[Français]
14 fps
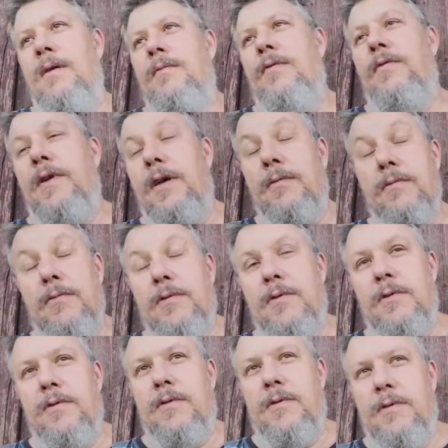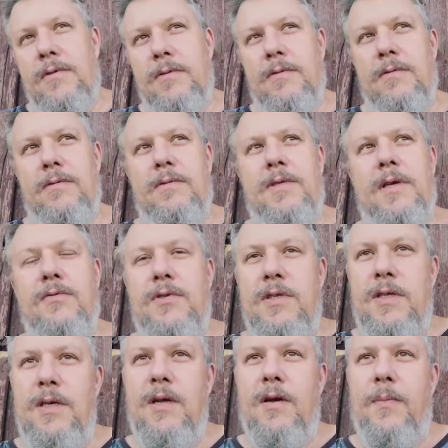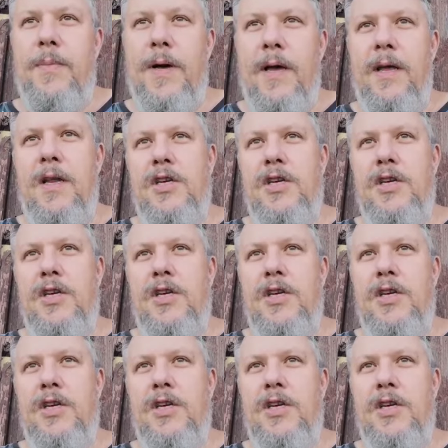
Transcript: Bon voilà, donc euh, ça aussi, alors pareil,